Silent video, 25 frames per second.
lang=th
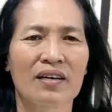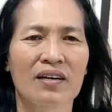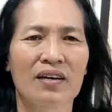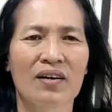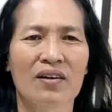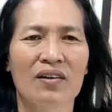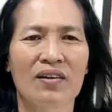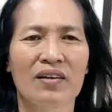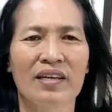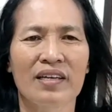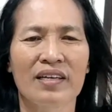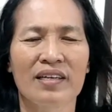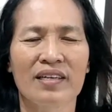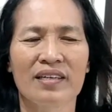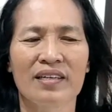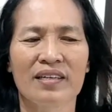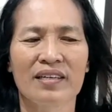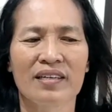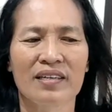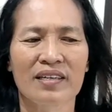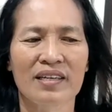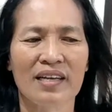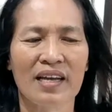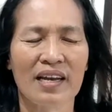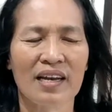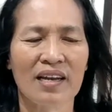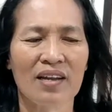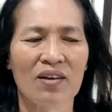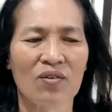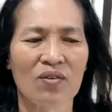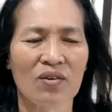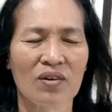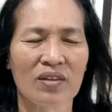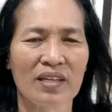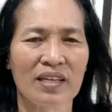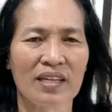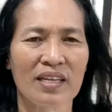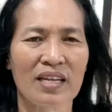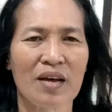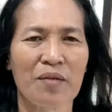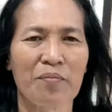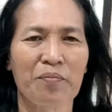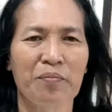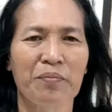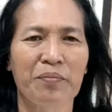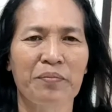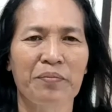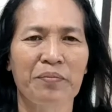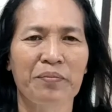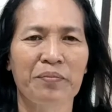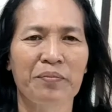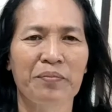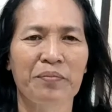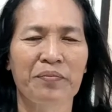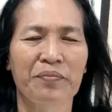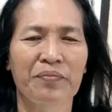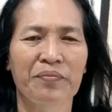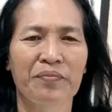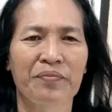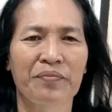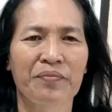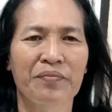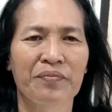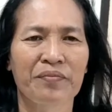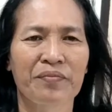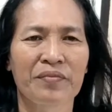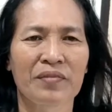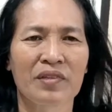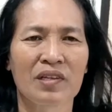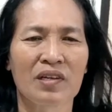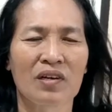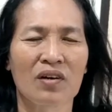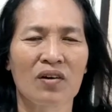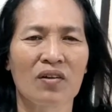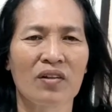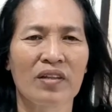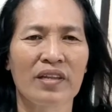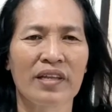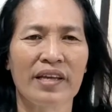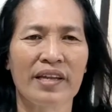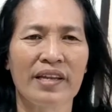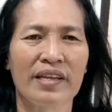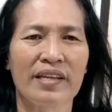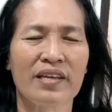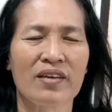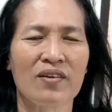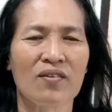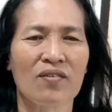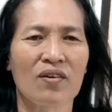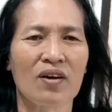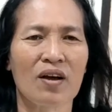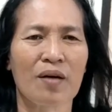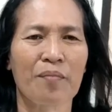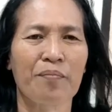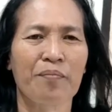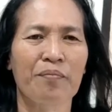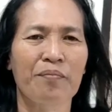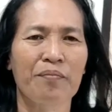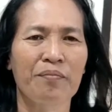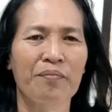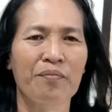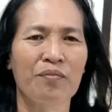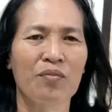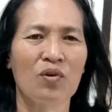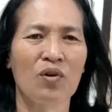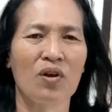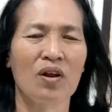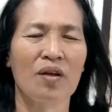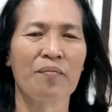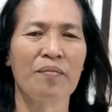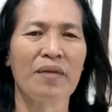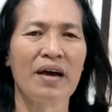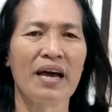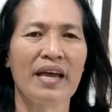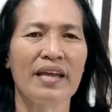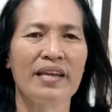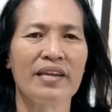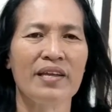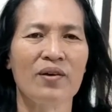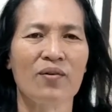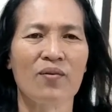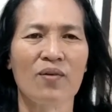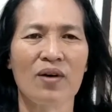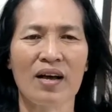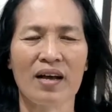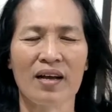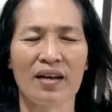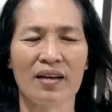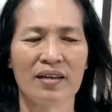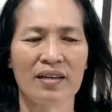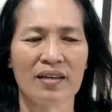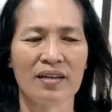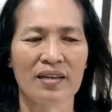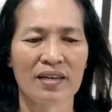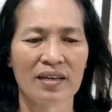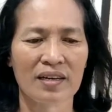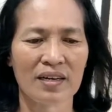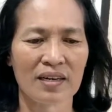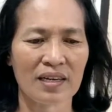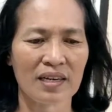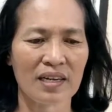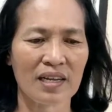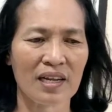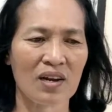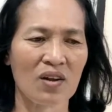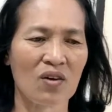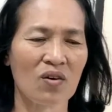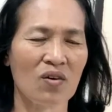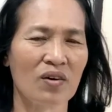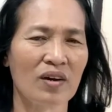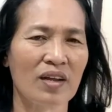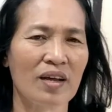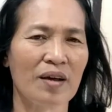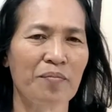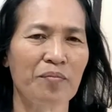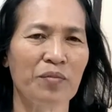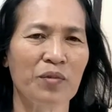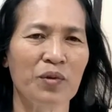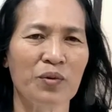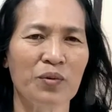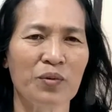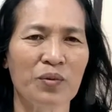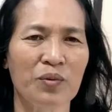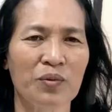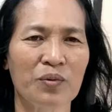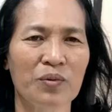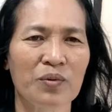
ก็เลยเอองั้นเราก็จะทำคอนเทนต์เกี่ยวกับผลไม้ดีกว่า ก็เลยลองทำดู